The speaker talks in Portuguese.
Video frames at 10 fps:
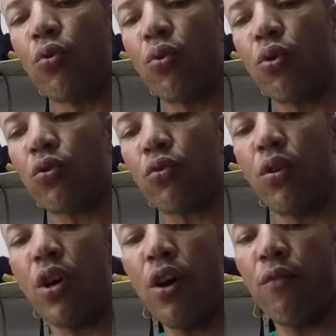grosso,
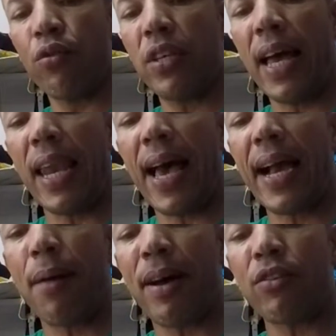você
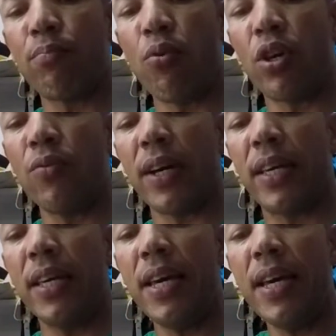alarga mais um pouquinho
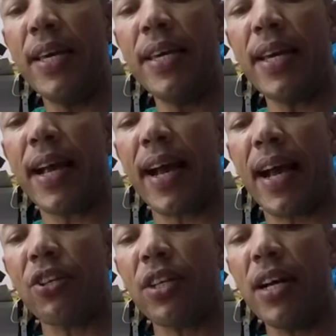aqui e
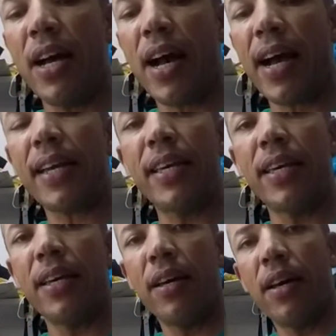encaixa
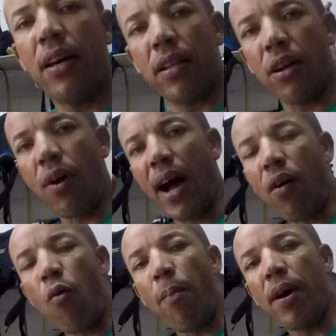aqui. Então
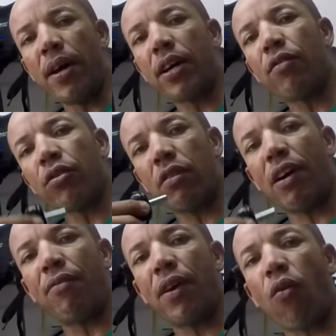acompanha aí que você
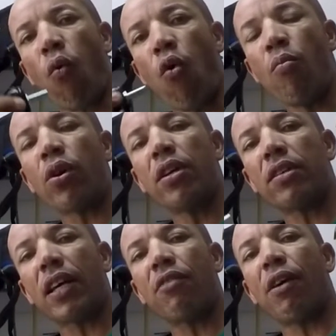vai ver como que isso
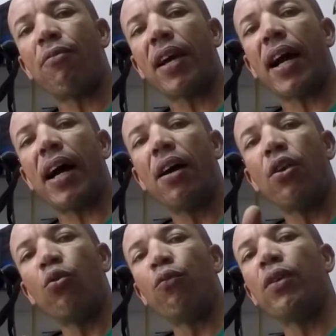aqui vai ficar
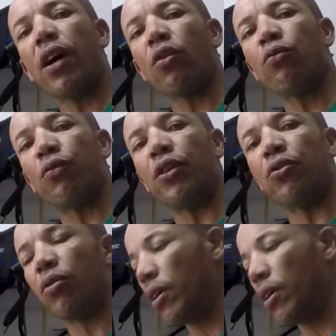no final do vídeo,